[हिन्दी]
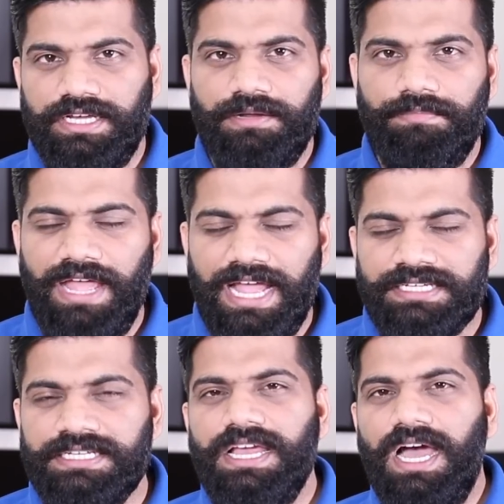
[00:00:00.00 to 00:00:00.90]
का
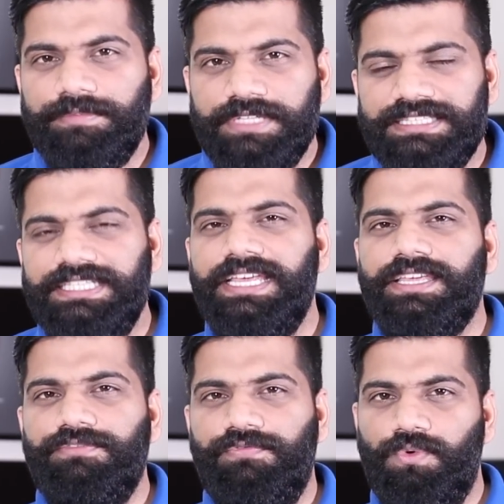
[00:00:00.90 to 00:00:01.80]
अनपैक्ट अब देखते हैं
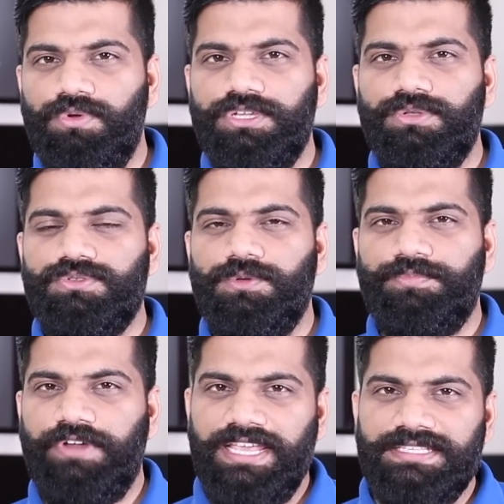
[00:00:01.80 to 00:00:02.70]
कि फ़ोन की दोस्तों
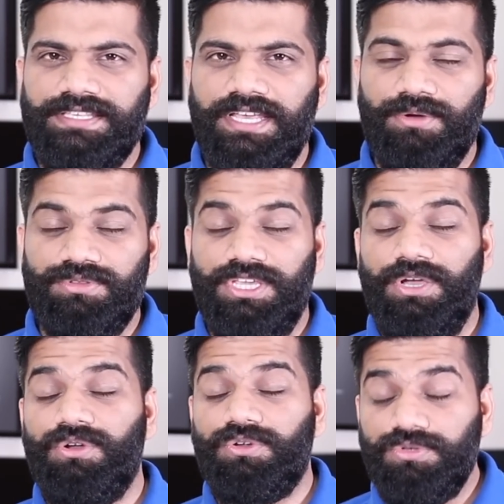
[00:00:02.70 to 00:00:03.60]
प्राइस क्या होती है
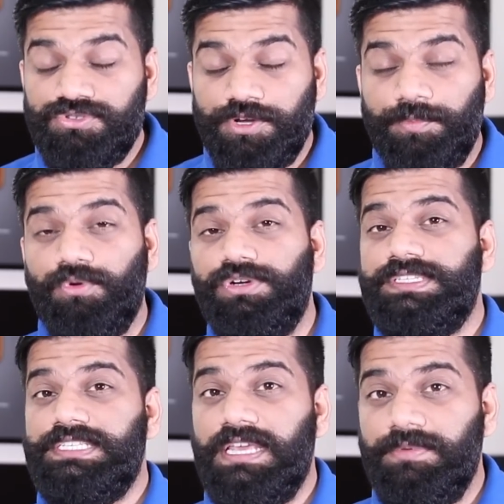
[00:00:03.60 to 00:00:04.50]
और कुछ रिपोर्ट
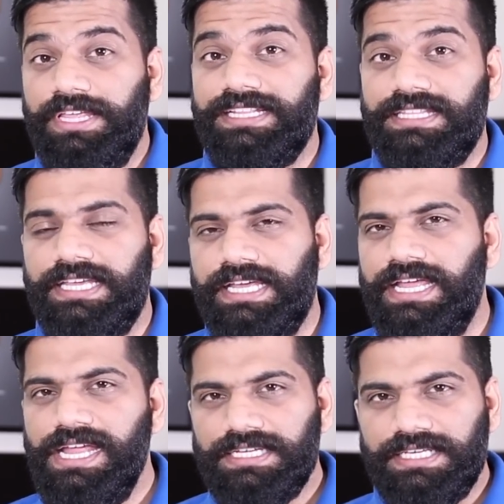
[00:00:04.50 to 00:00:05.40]
ये भी कहती
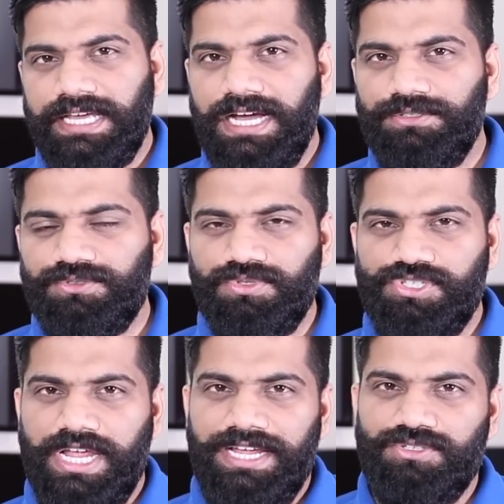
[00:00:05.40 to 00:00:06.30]
हैं कि यहाँ दोस्तों
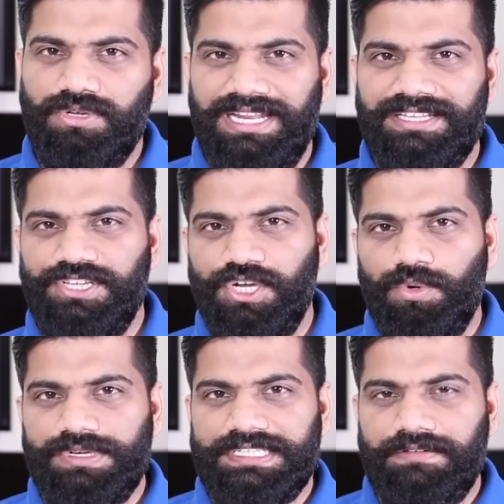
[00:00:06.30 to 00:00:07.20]
शायद जो गैलेक्सी
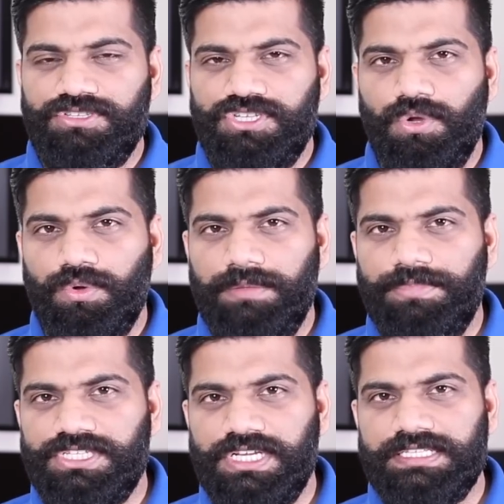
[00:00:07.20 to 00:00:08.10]
नोट सेवन जिन लोगों ने
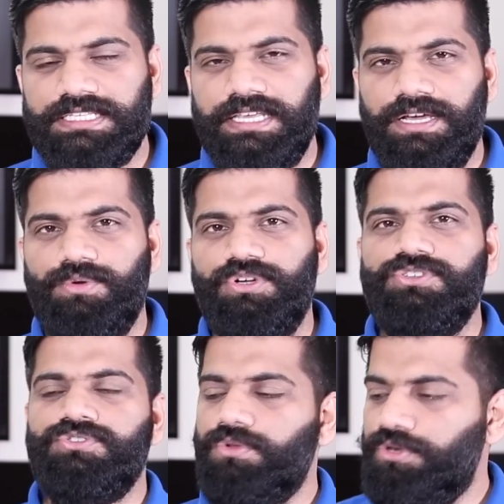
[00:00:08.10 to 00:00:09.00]
परचेज किया उन्होंने
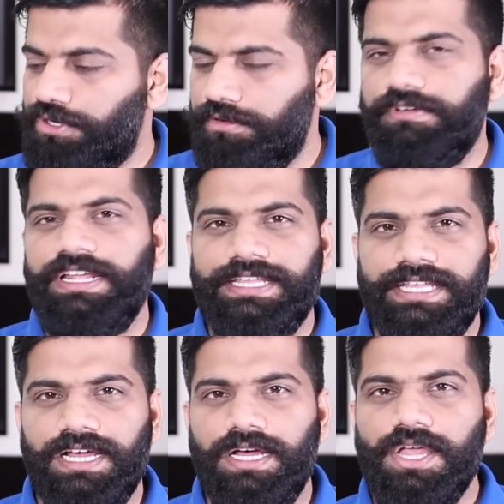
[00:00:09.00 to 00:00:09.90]
जिसको रिटर्न वगैरह
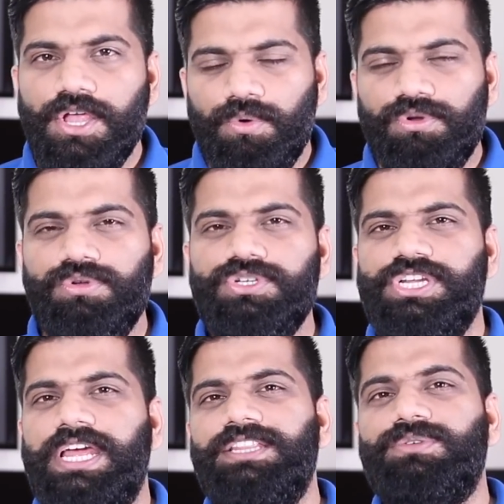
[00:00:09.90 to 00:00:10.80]
किया उनको
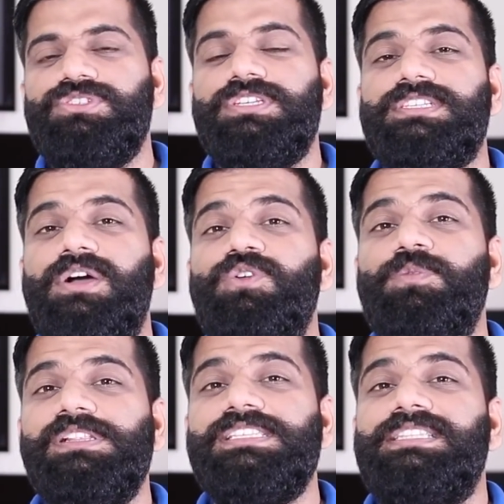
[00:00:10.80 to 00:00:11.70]
शायद कुछ डिस्काउंट
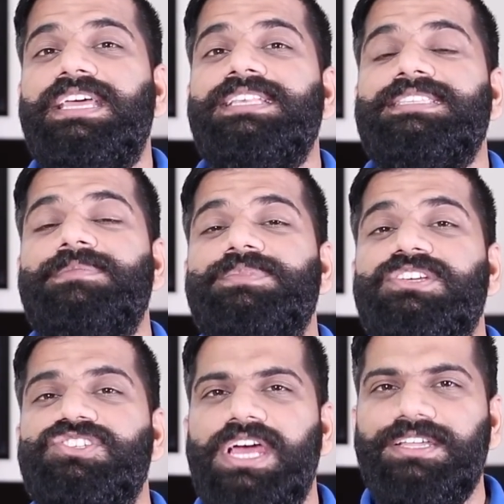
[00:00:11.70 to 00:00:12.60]
मिल सकता है
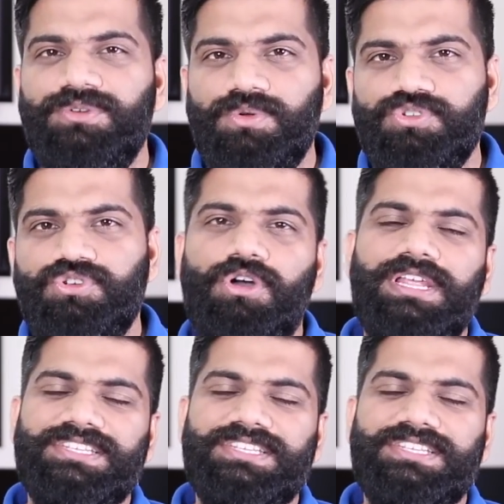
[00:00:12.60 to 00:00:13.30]
सैमसंग शायद उन्हें कुछ और